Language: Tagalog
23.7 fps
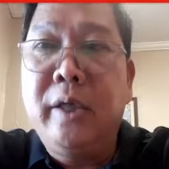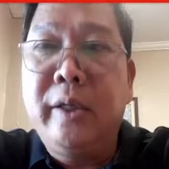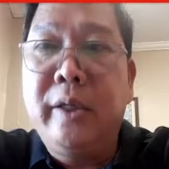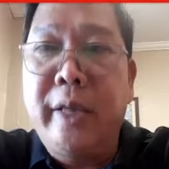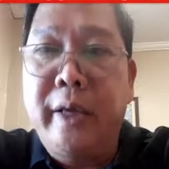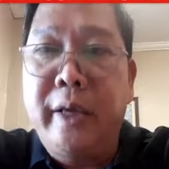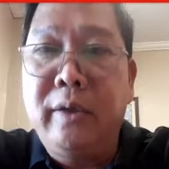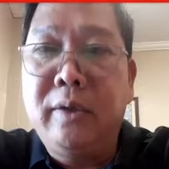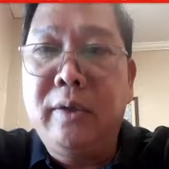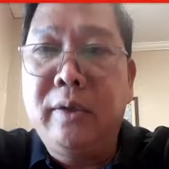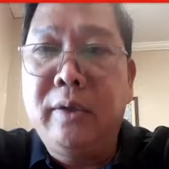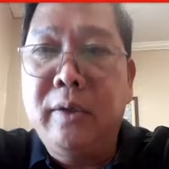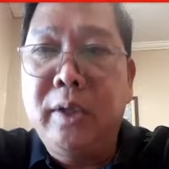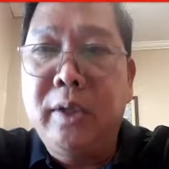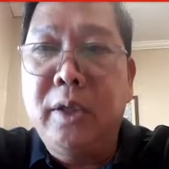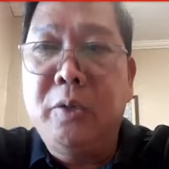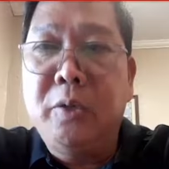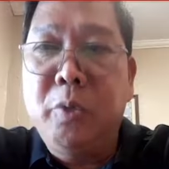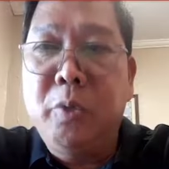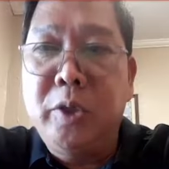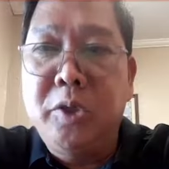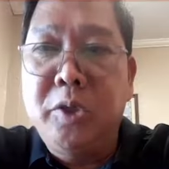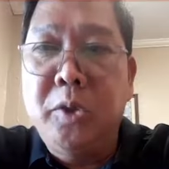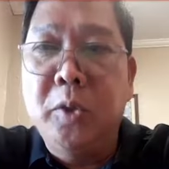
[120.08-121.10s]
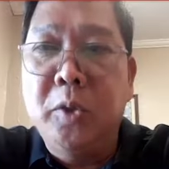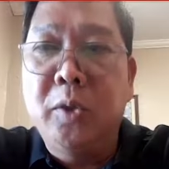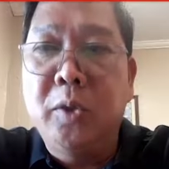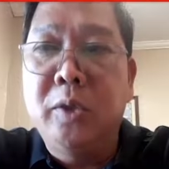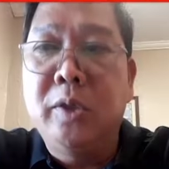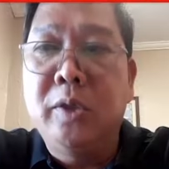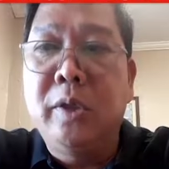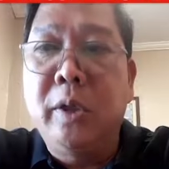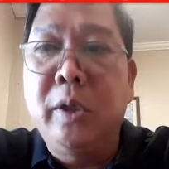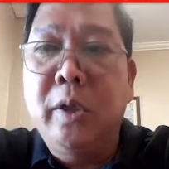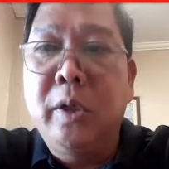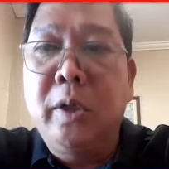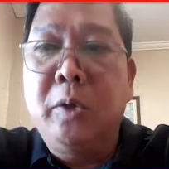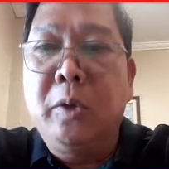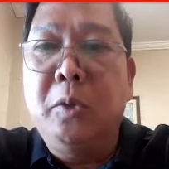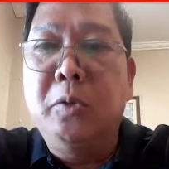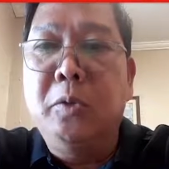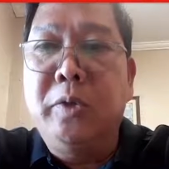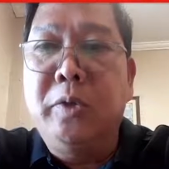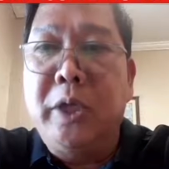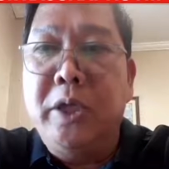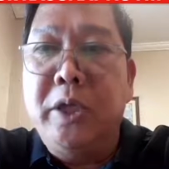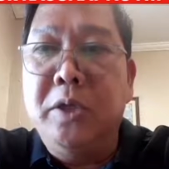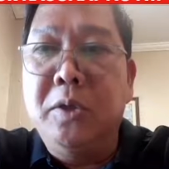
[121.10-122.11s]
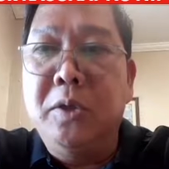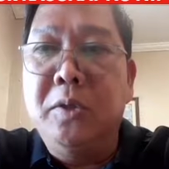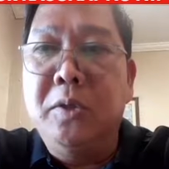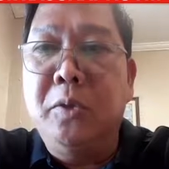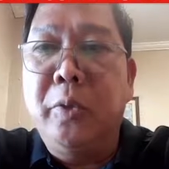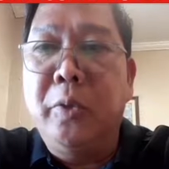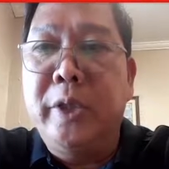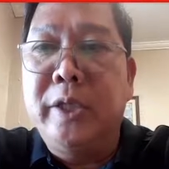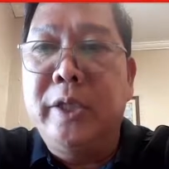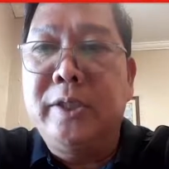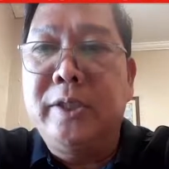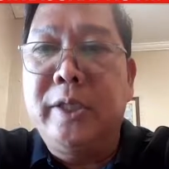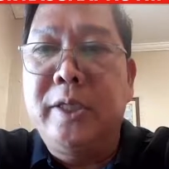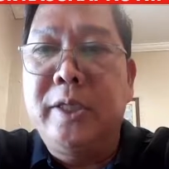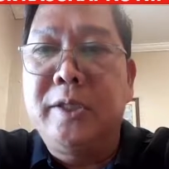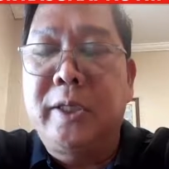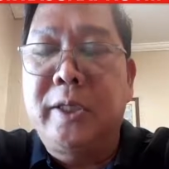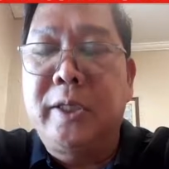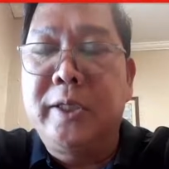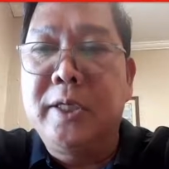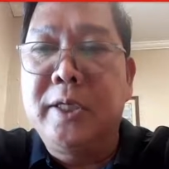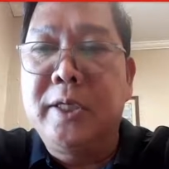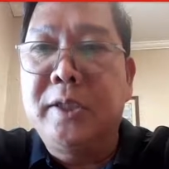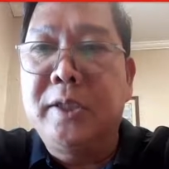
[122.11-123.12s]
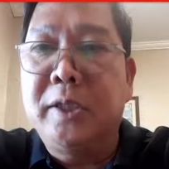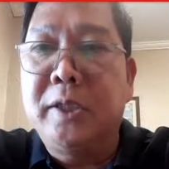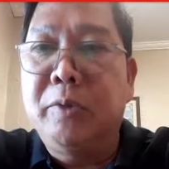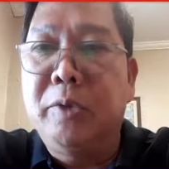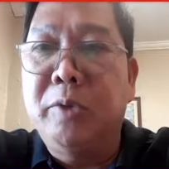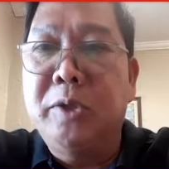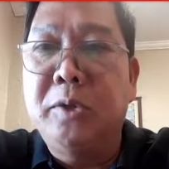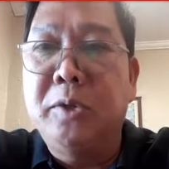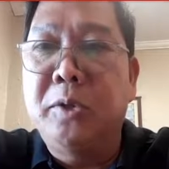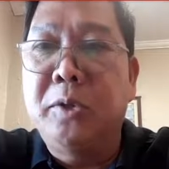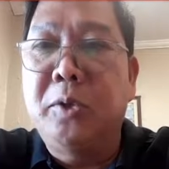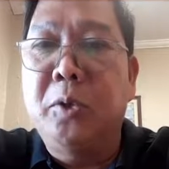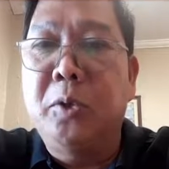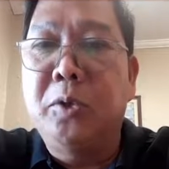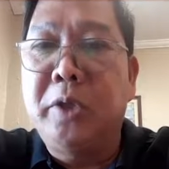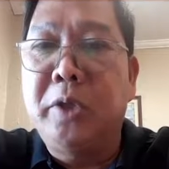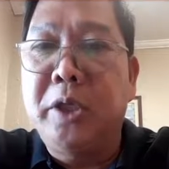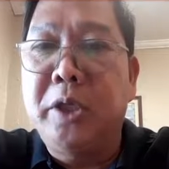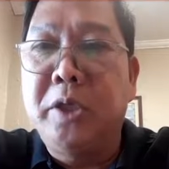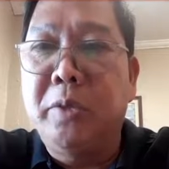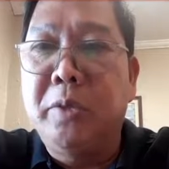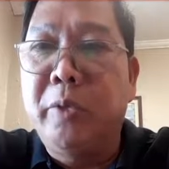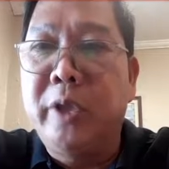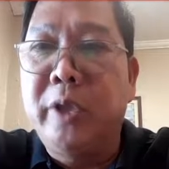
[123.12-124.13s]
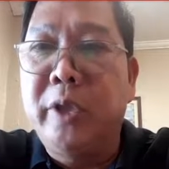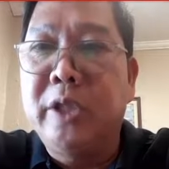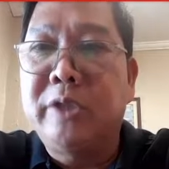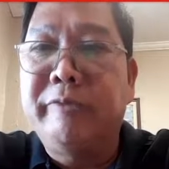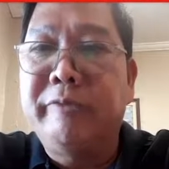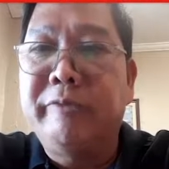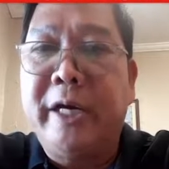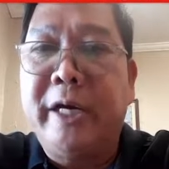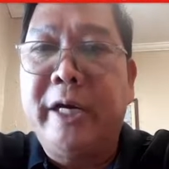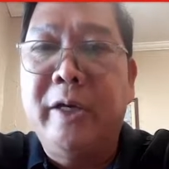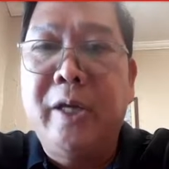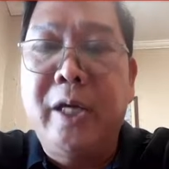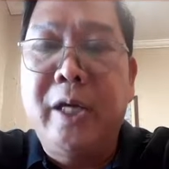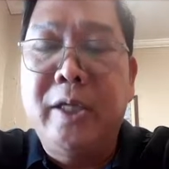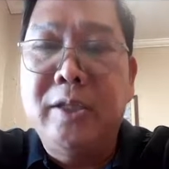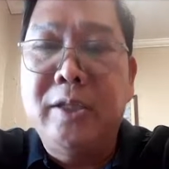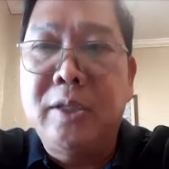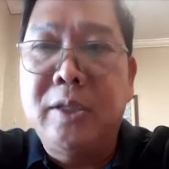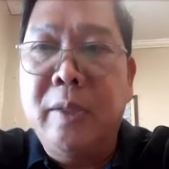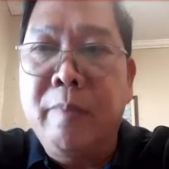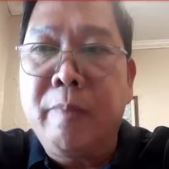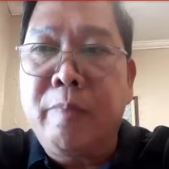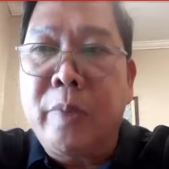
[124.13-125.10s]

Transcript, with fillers: then that we should continue with this insurgency. We should continue with this violence.